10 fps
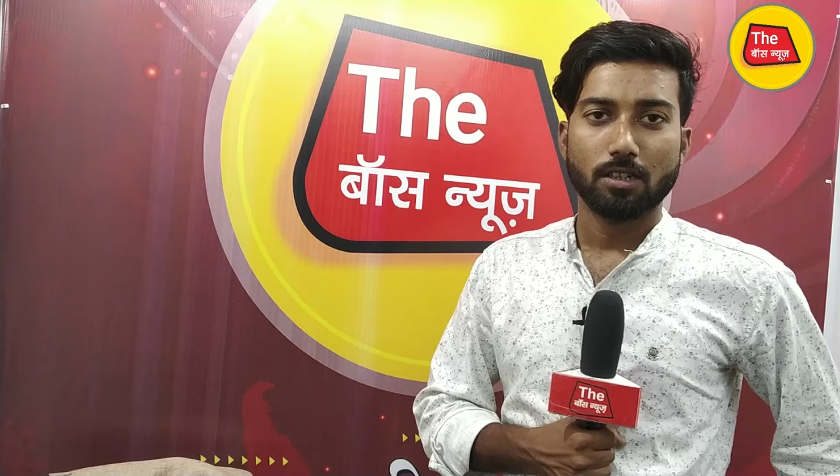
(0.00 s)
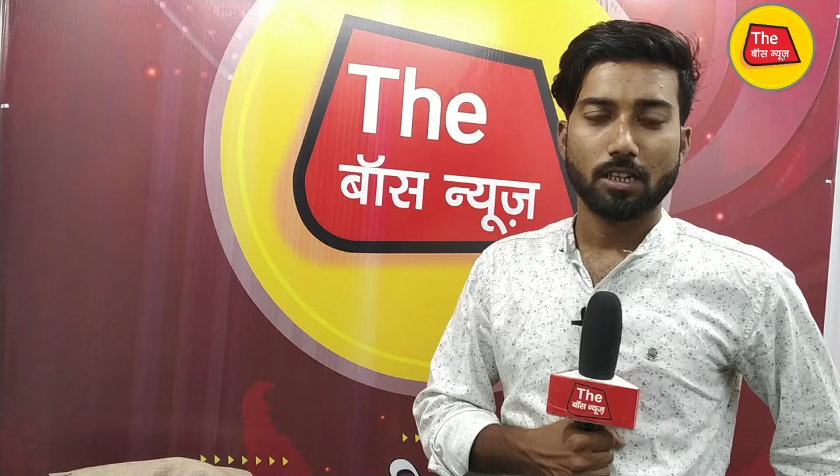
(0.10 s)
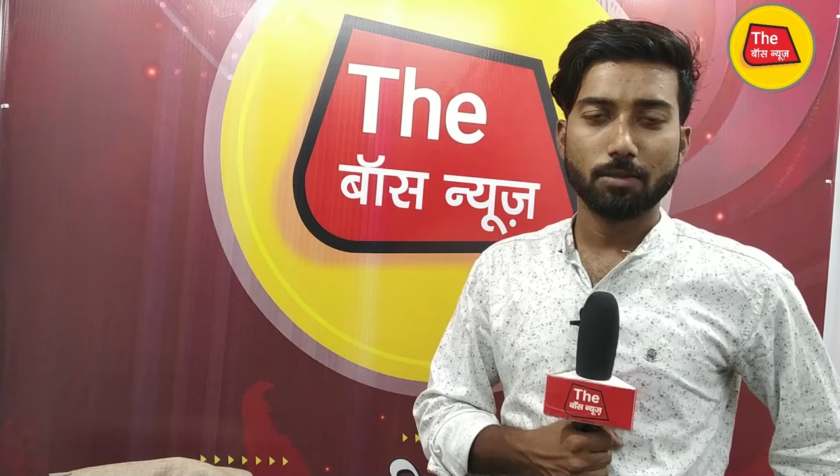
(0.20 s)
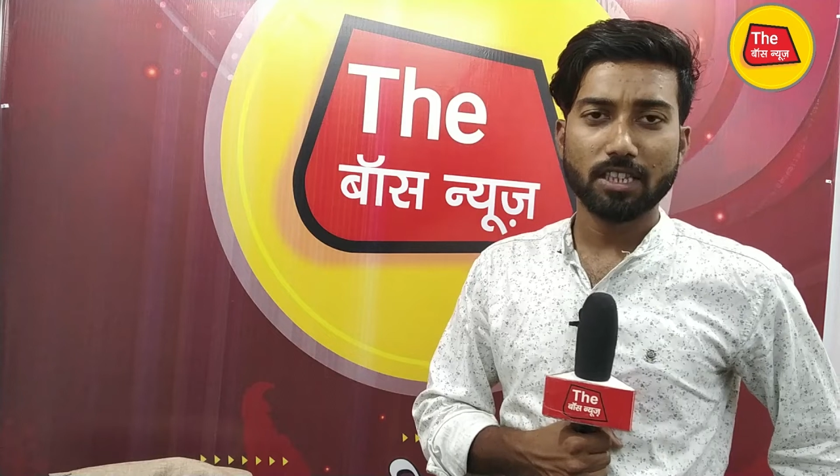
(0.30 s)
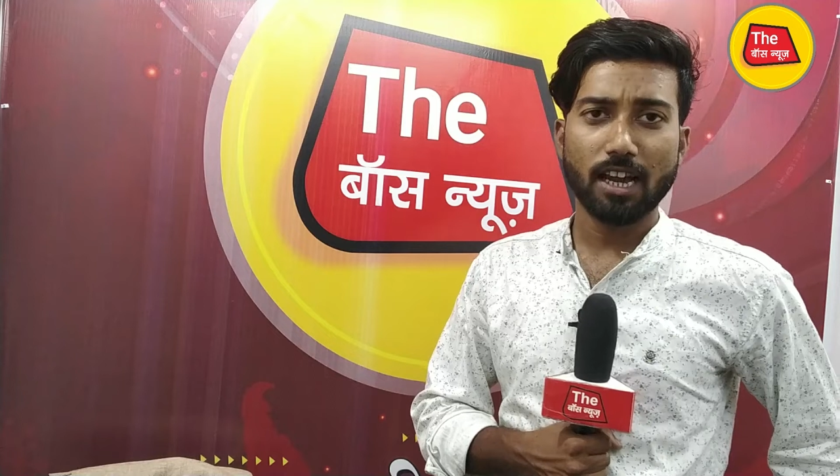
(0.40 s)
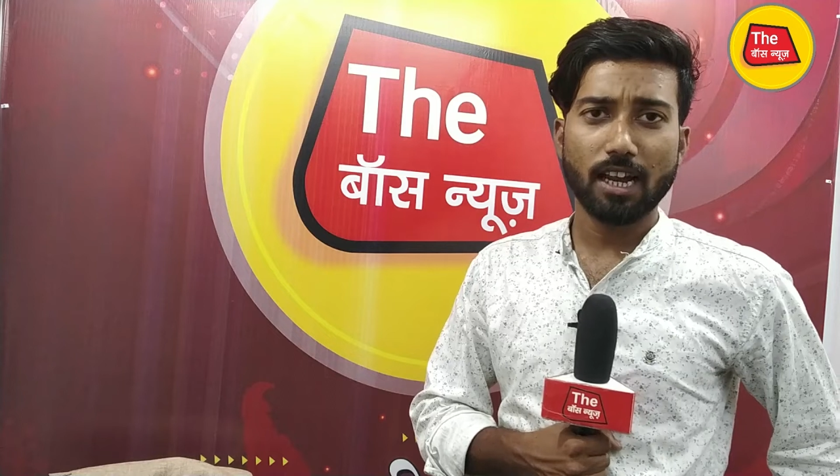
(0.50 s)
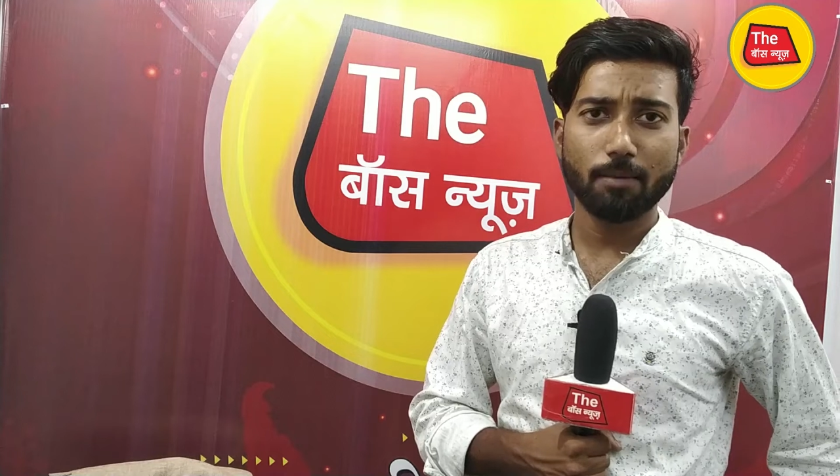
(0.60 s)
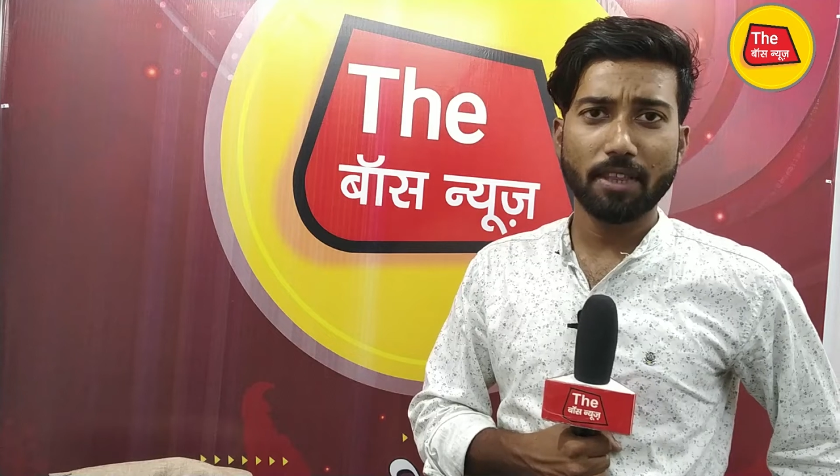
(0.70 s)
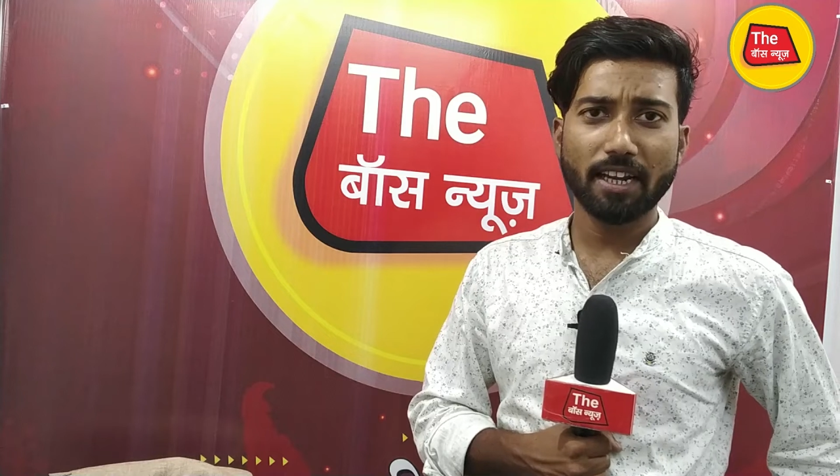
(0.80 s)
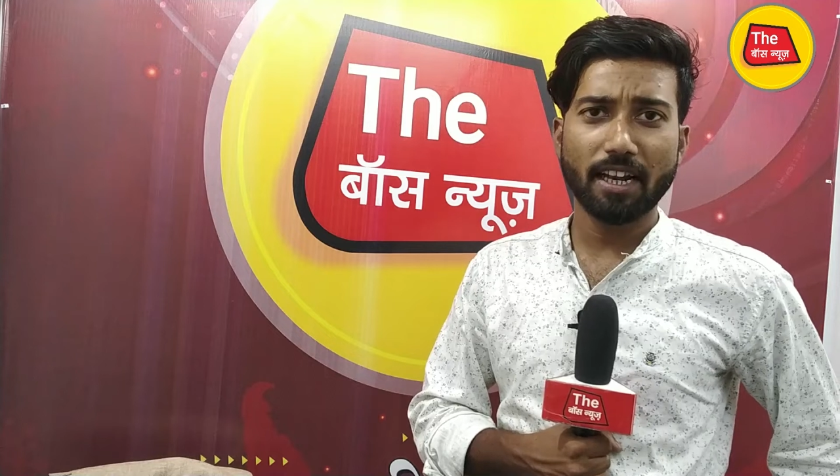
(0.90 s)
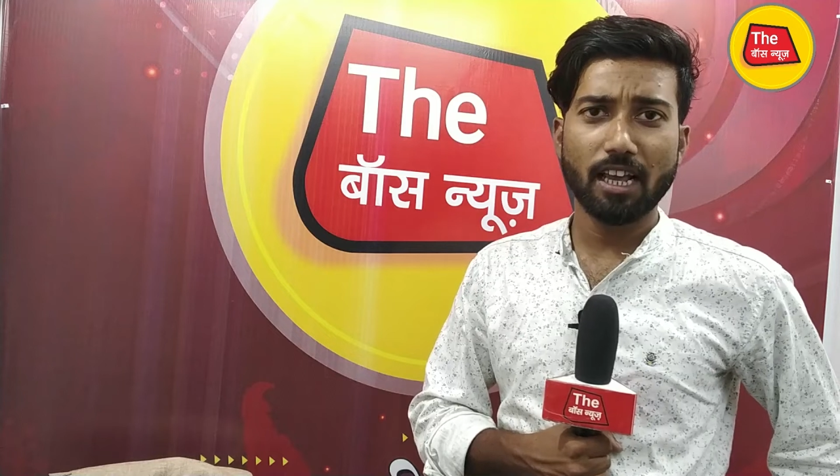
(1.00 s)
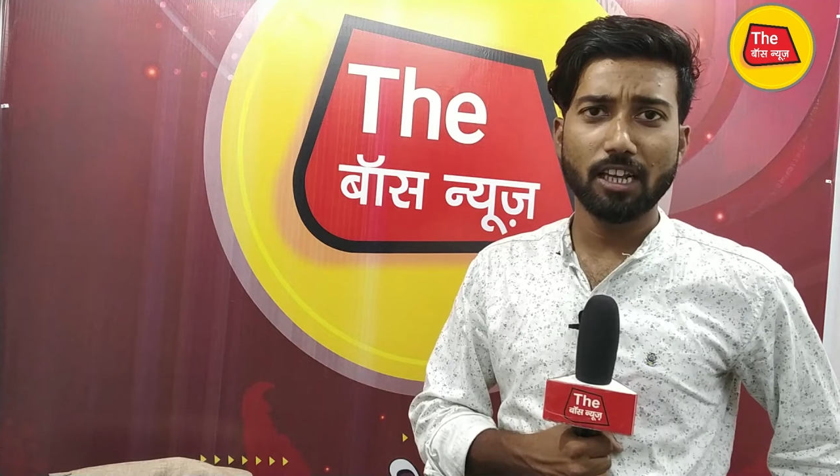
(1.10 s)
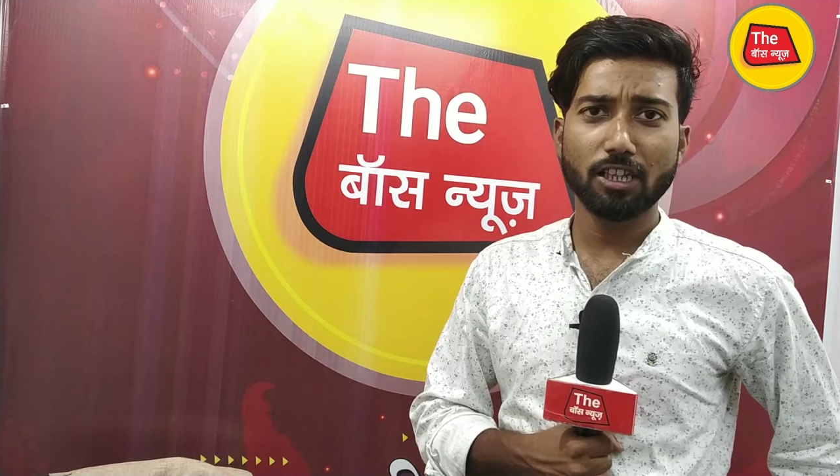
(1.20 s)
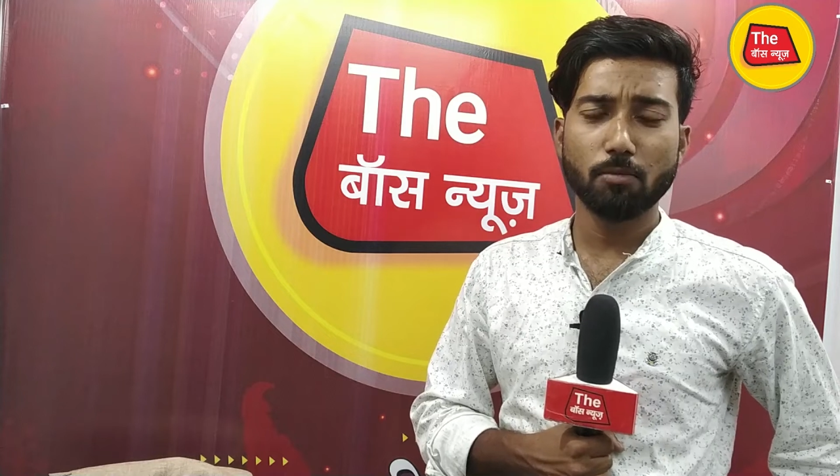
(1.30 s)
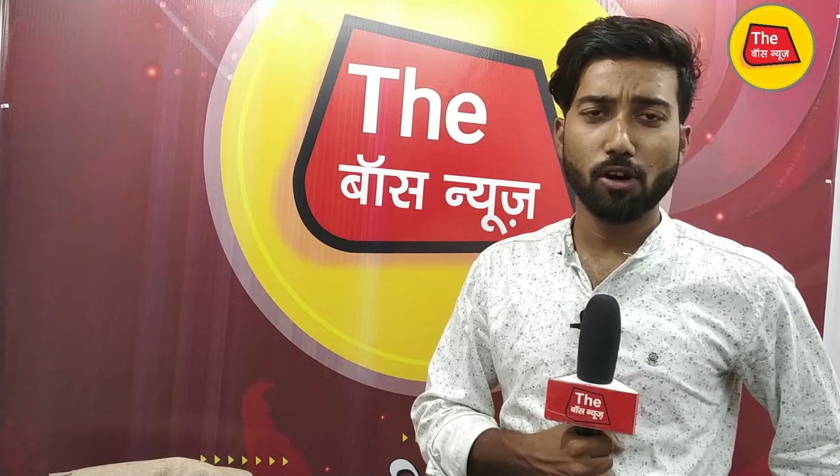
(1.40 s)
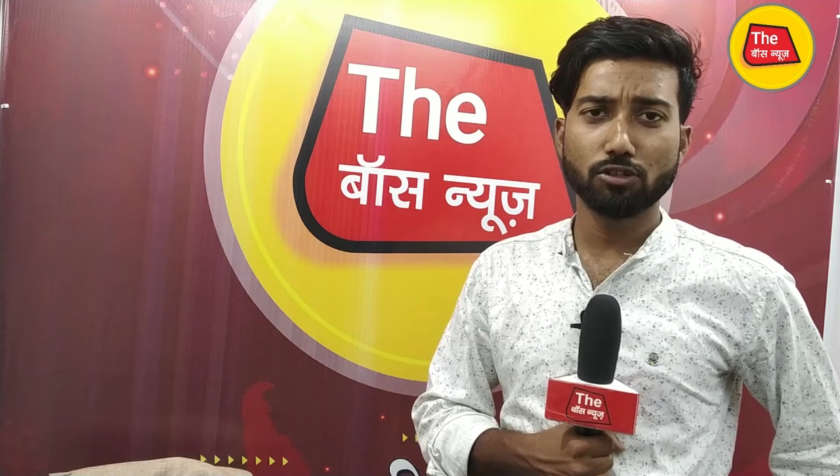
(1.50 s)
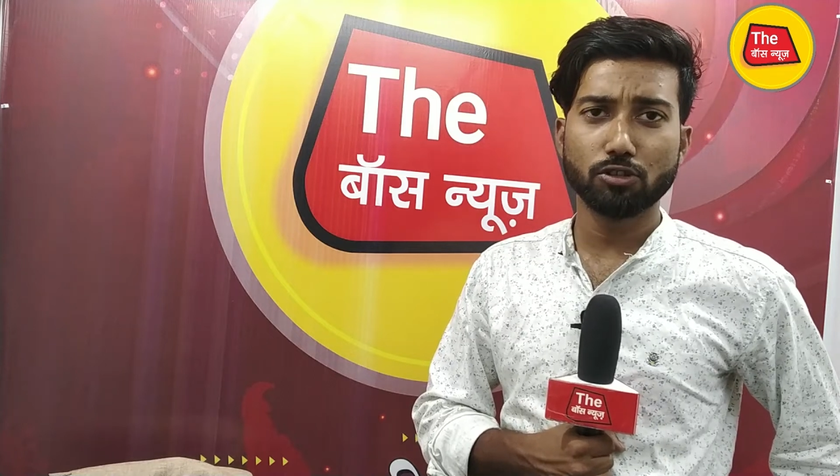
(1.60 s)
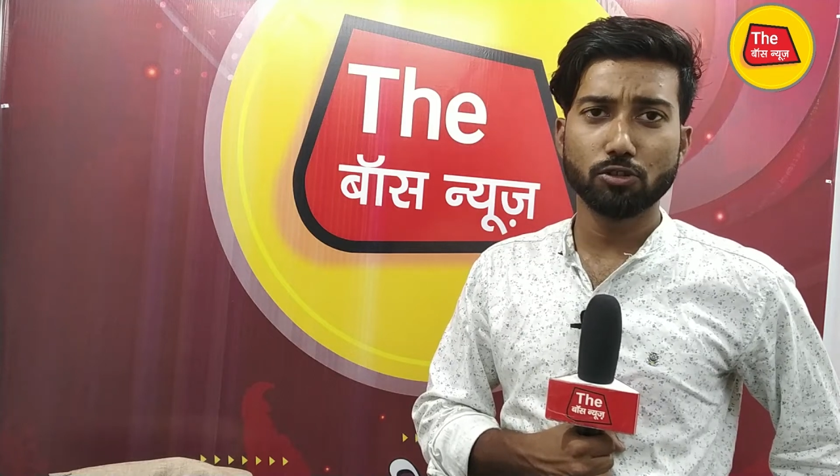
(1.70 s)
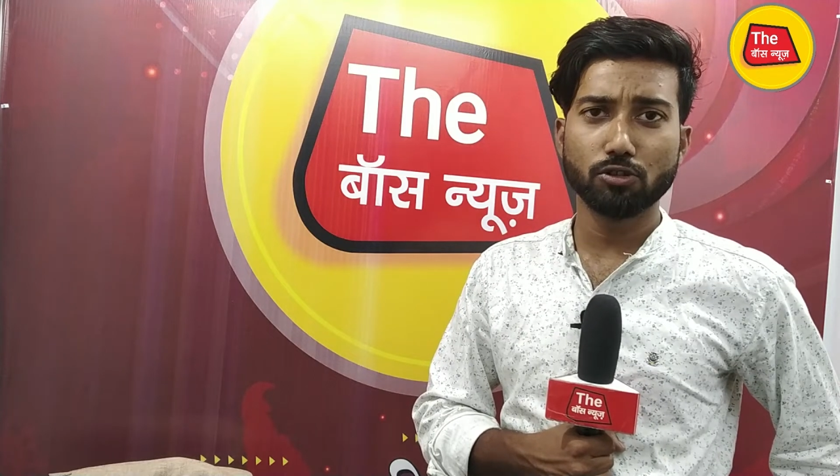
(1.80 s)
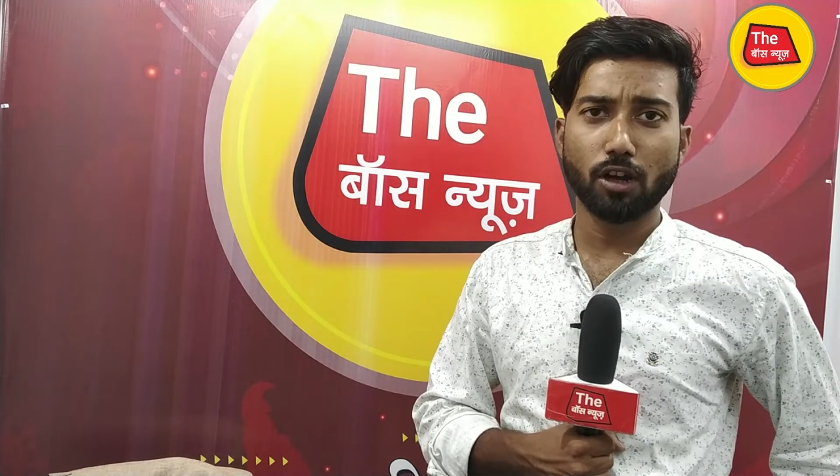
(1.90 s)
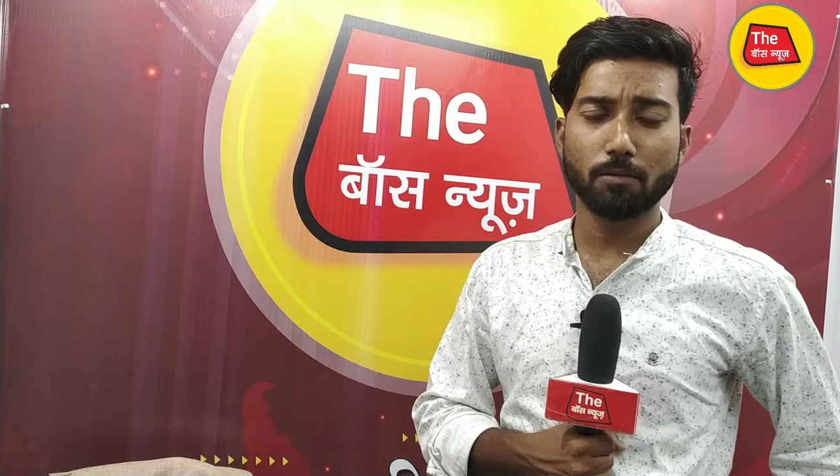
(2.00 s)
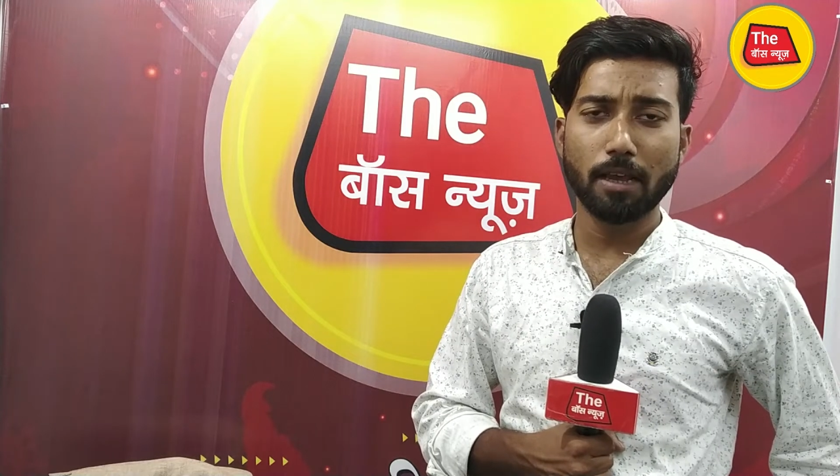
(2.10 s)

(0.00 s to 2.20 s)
नमस्कार आप देख रहे हैं दी बॉस न्यूज और